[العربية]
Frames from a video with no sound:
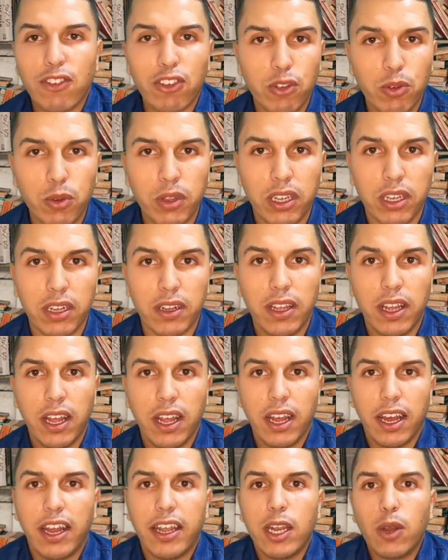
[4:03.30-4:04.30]
الطفل شنو هي
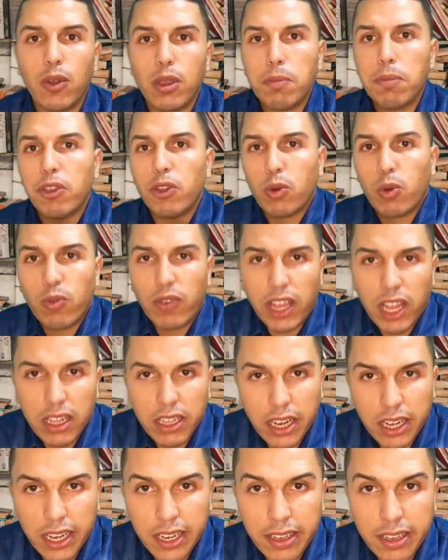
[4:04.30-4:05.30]
انه اما تكون
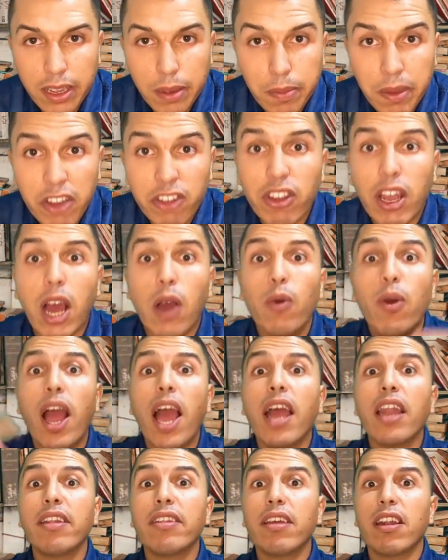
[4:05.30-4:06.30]
حاله ديال الانكماش او
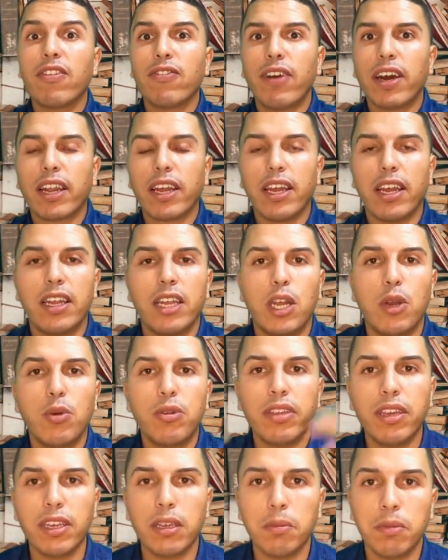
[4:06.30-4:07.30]
حاله ديال الفرح
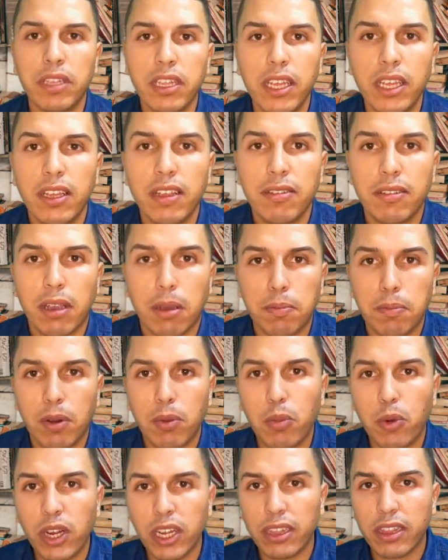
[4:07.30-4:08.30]
انه دائما
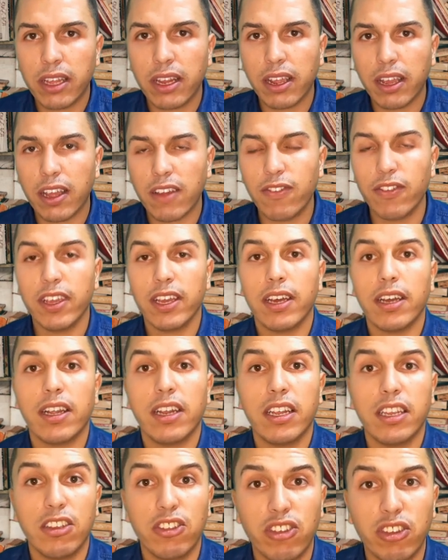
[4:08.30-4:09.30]
تعبر بواحد الطريقه
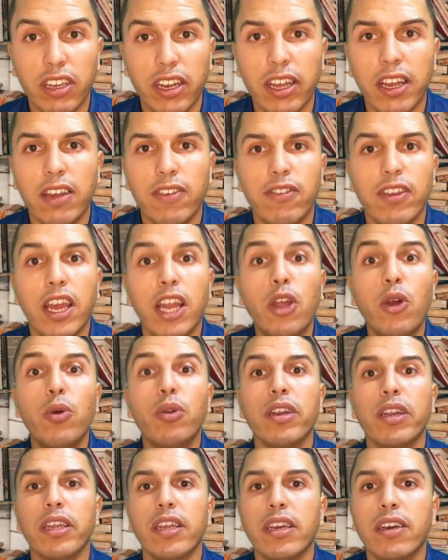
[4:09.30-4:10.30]
فيها الانشراح فيها
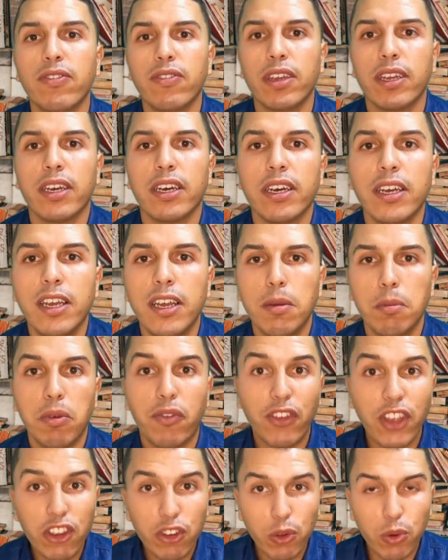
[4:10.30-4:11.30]
الحريه فيها
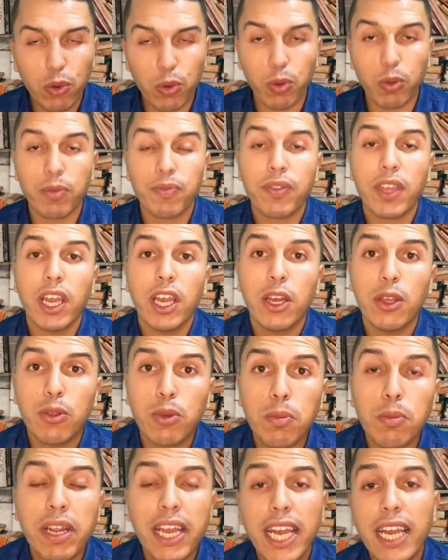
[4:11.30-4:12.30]
ما فيهاش قيود
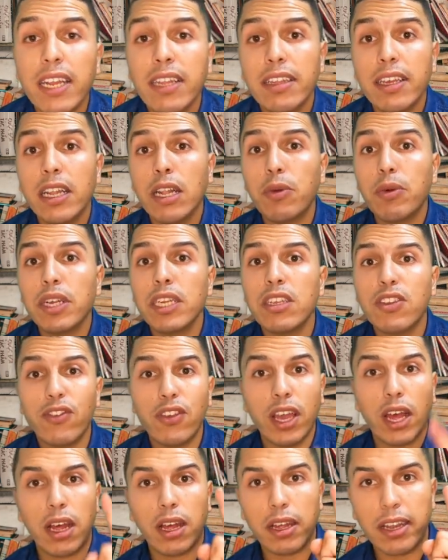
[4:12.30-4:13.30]
ثم الحاله ديال الوريد
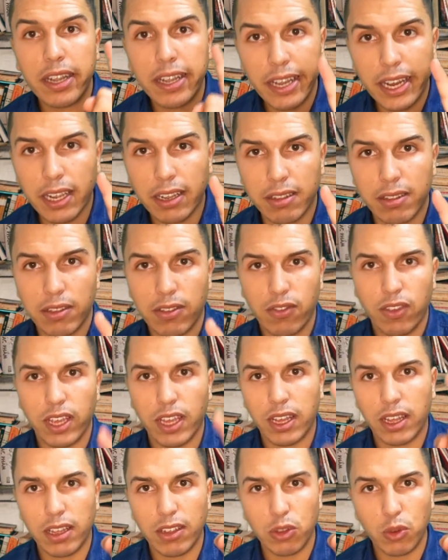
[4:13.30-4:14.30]
فيها النقد
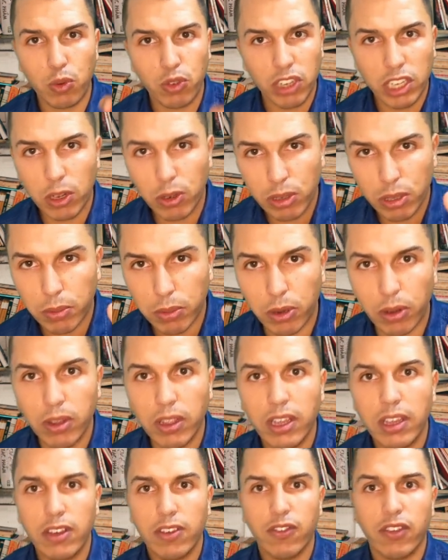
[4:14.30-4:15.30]
فيها توجيه
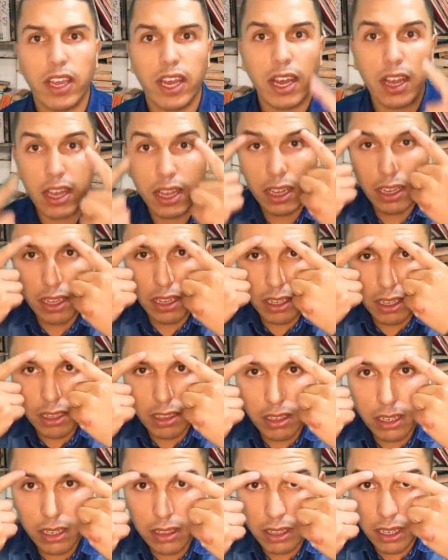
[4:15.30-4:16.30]
الاصبع فيها
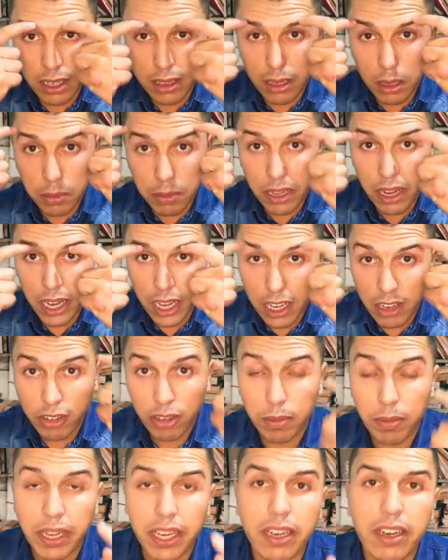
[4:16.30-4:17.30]
آه، تقطيب ديال
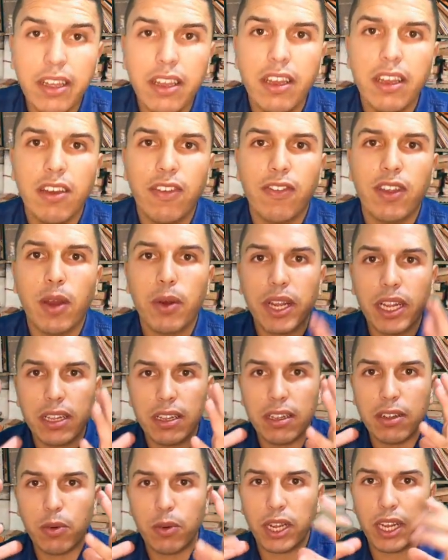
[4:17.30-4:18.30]
الحاجبين فيها
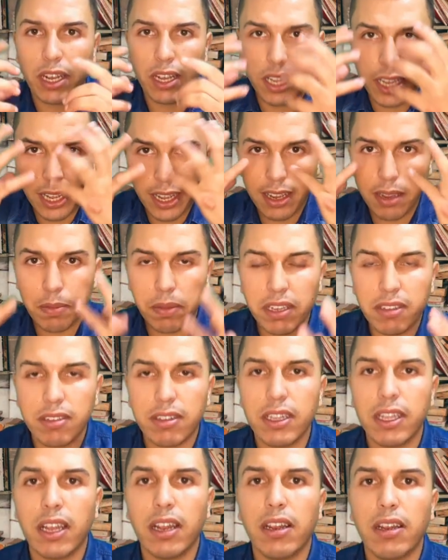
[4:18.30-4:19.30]
واحد واحد لي
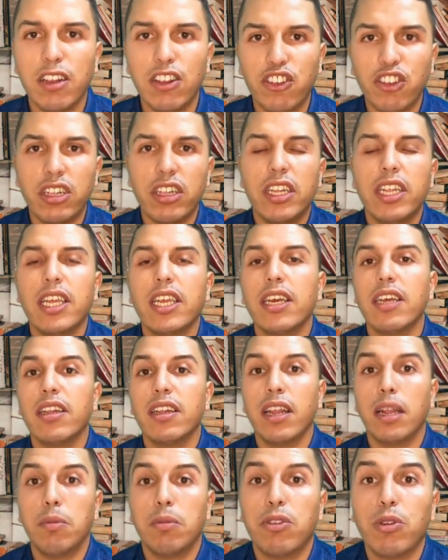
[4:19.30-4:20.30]
غريماس ديال
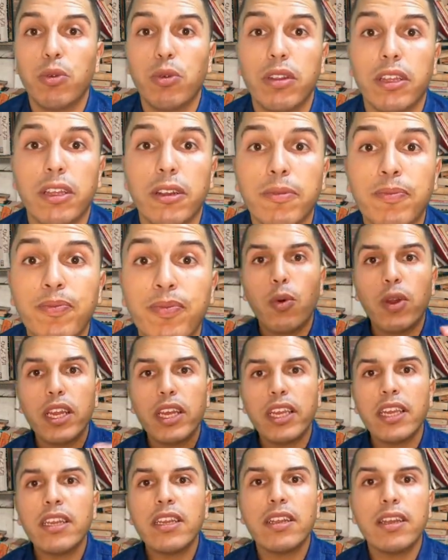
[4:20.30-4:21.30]
الجديه ديال المسؤوليه
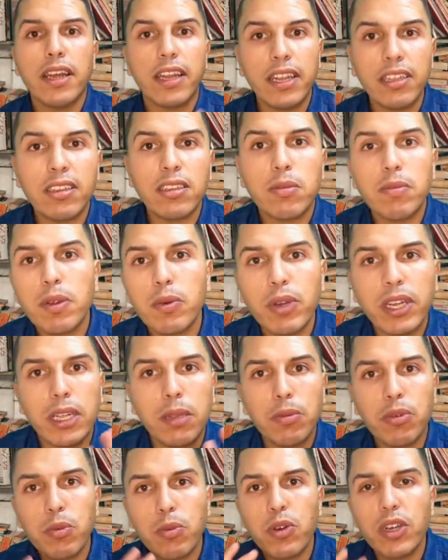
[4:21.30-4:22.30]
ولكن هنا تتبان
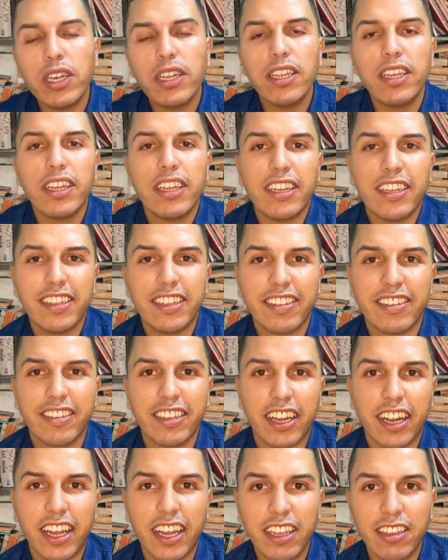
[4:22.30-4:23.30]
واحد المجموعه ديال
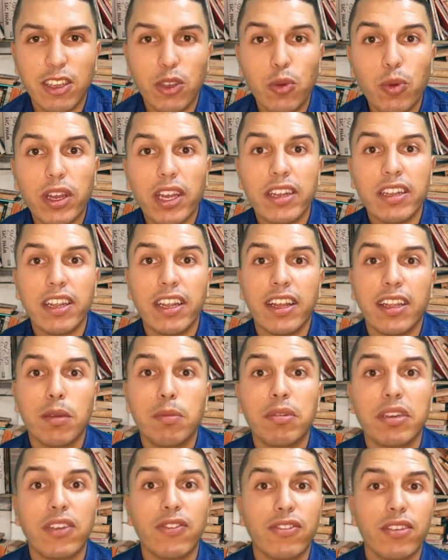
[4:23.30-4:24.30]
الصراعات تتوقع لنا
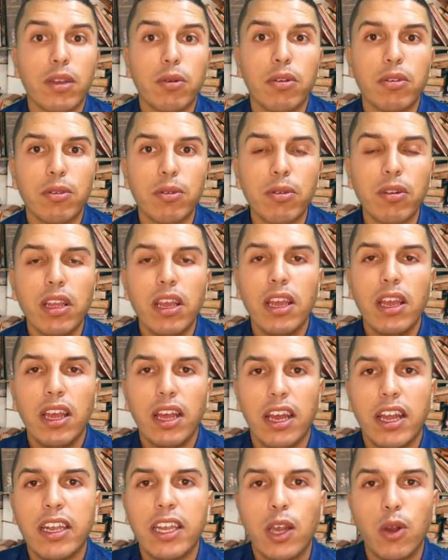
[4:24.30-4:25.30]
كذا مره في التواصل
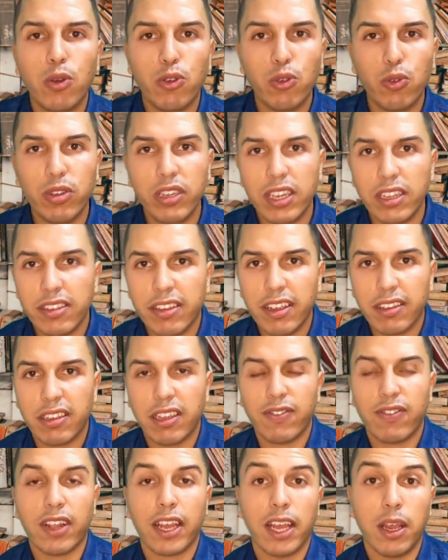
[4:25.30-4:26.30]
انه جوج الناس
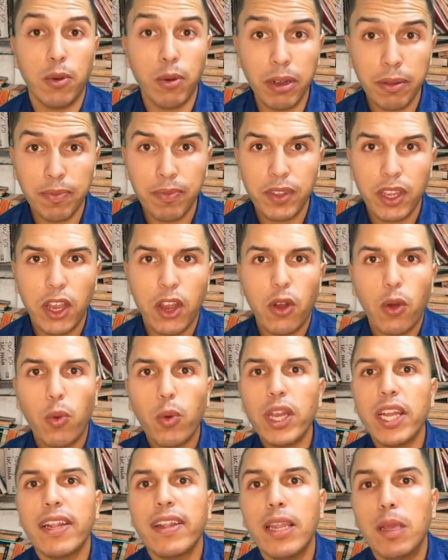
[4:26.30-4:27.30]
جالسين في القهوه
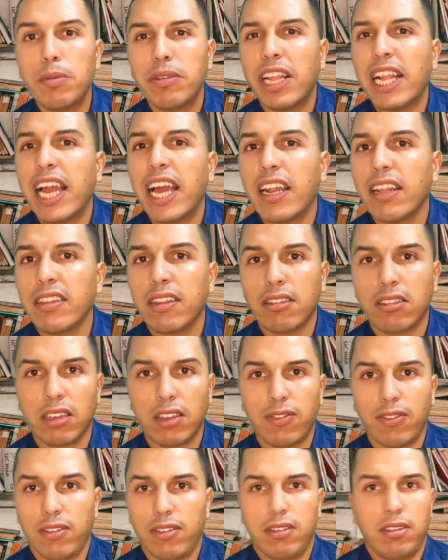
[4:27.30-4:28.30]
واحد لابس الحاله ديال
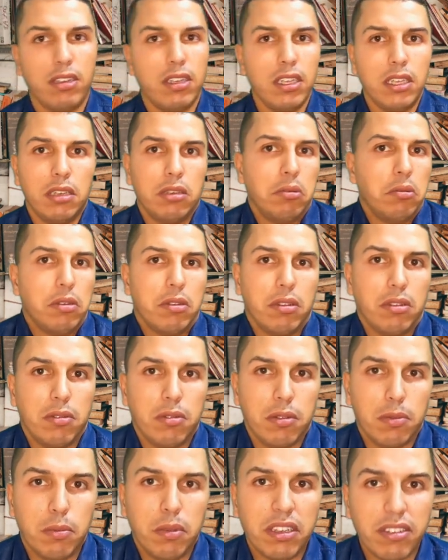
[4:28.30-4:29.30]
الطفل يعني
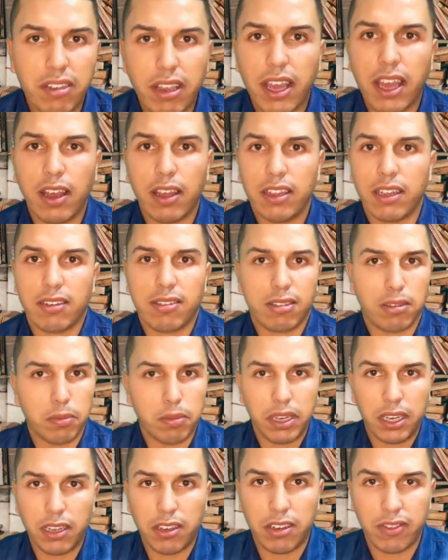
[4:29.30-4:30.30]
مرتاح ذاك
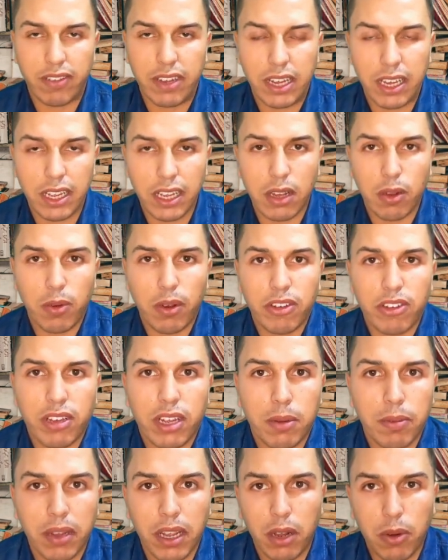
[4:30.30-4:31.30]
الصباح فايق
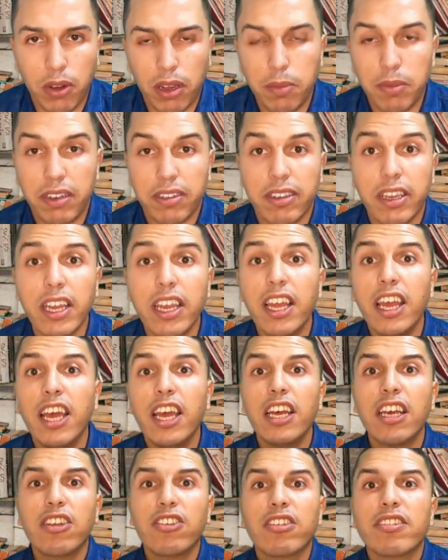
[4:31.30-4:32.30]
وشرب قهوه مرتاح
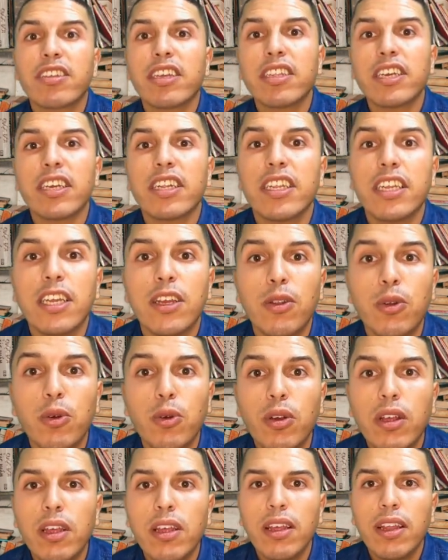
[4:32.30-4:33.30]
جا الصديق
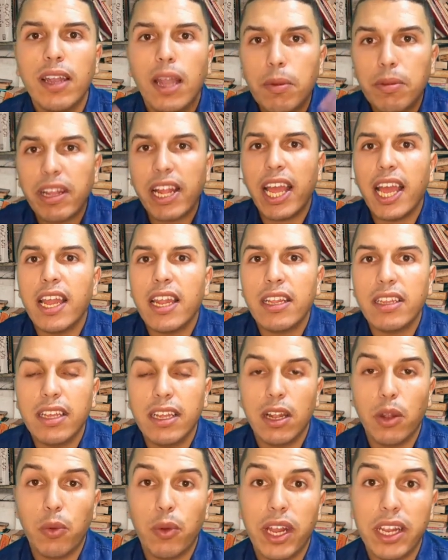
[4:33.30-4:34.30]
ديالو لابس الحاله
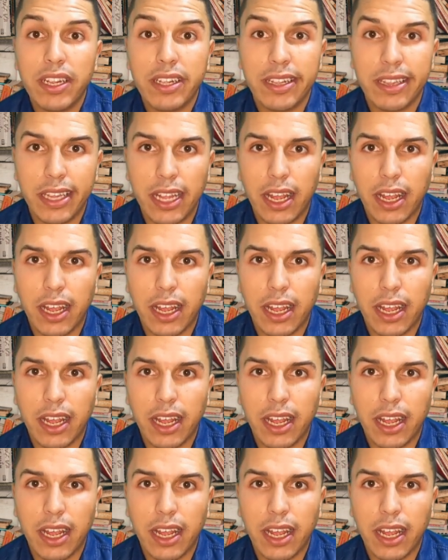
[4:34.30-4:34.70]
ديال الوالد